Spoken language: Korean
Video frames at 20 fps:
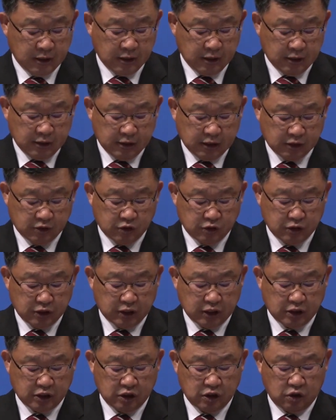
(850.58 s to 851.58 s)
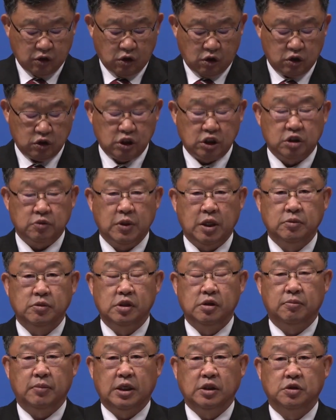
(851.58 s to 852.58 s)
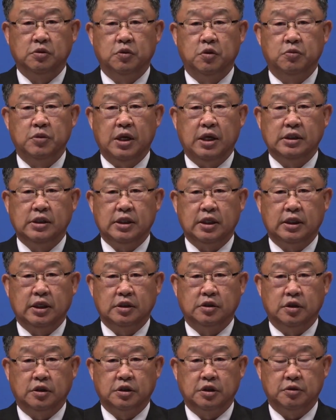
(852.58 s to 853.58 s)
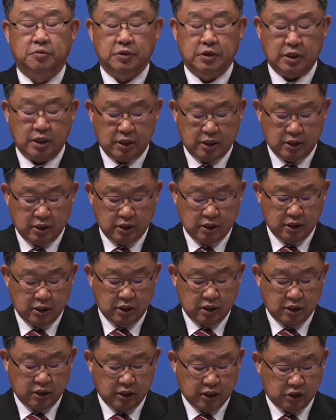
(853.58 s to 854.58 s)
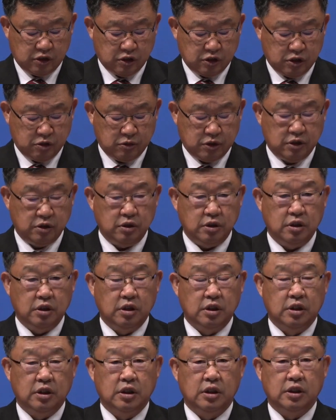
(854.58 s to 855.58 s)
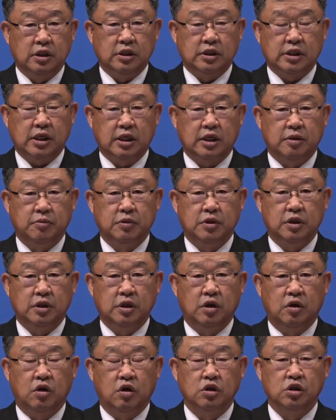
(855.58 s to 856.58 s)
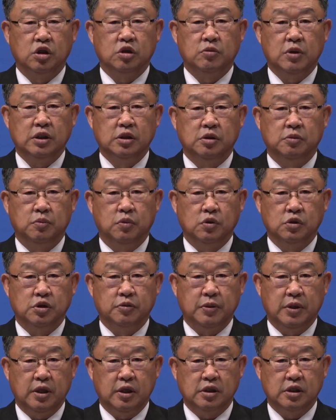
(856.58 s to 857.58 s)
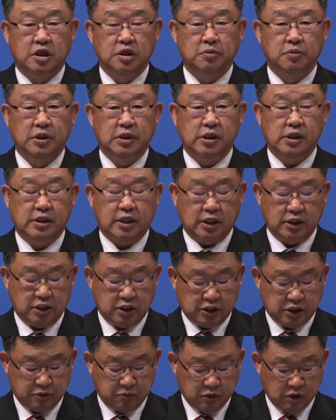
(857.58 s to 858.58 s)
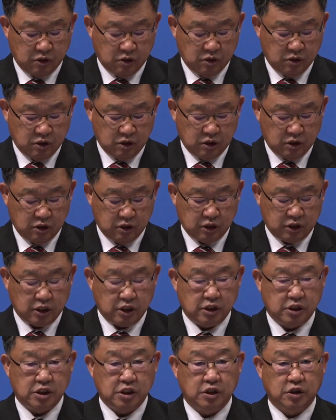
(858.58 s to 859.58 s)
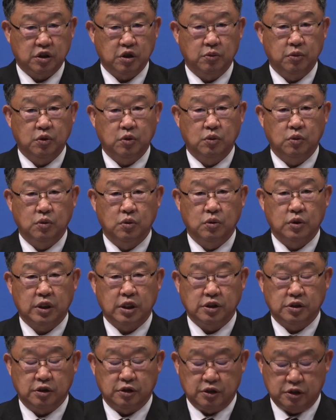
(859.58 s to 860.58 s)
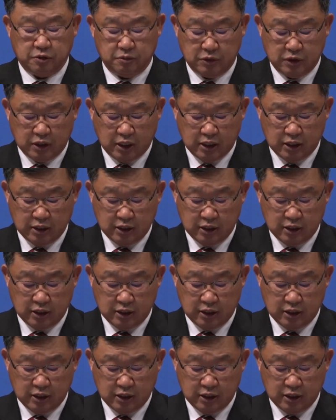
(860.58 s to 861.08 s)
예수님께서는 헌금함을 마주보며 앉아 계셨습니다. 예수님은 사람들이 헌금하는 모습에 흥미를 가지시며 이렇게 지켜보고 계셨습니다.